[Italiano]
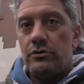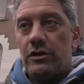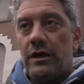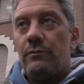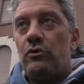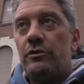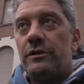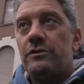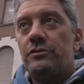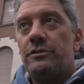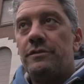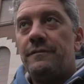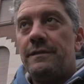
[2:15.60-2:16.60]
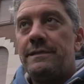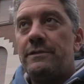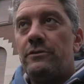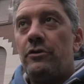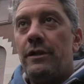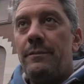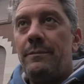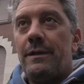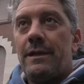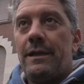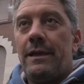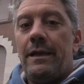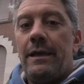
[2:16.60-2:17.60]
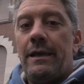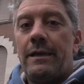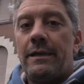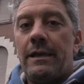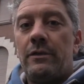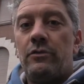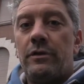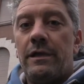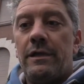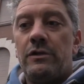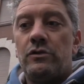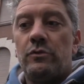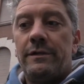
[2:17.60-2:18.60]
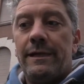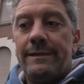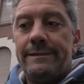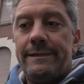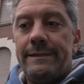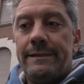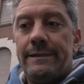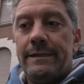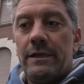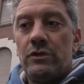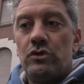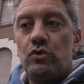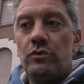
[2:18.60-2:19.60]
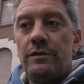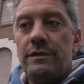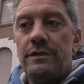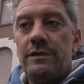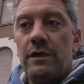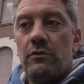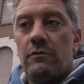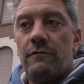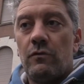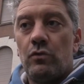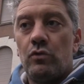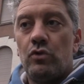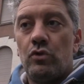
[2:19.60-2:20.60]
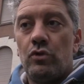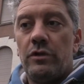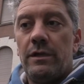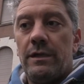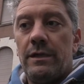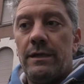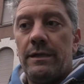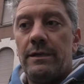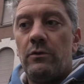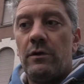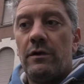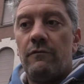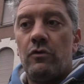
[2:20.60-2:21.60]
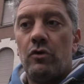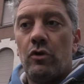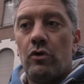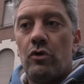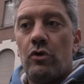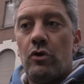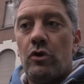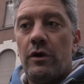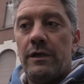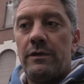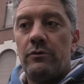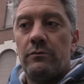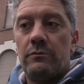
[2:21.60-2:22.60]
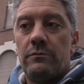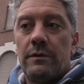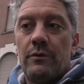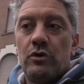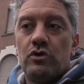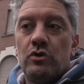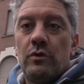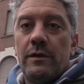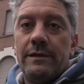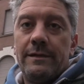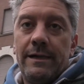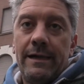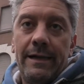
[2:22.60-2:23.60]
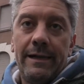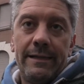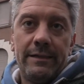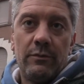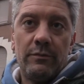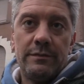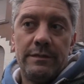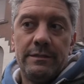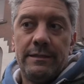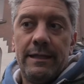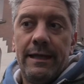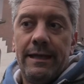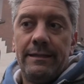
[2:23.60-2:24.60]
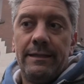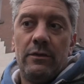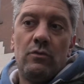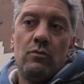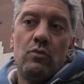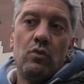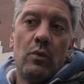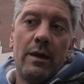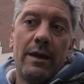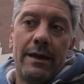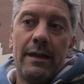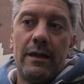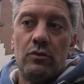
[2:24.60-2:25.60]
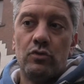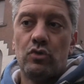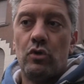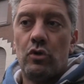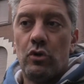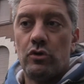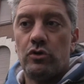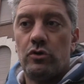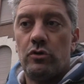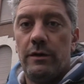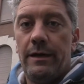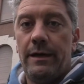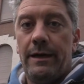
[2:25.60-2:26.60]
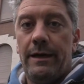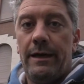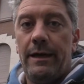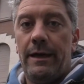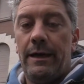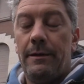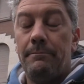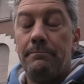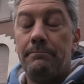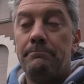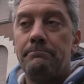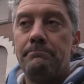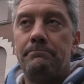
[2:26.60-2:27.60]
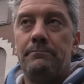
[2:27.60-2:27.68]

C'è molta soddisfazione perché credo che i risultati raggiunti siano frutto di, di un lavoro e di una progettualità nata quest'estate e comunque anche l'anno scorso. E mm,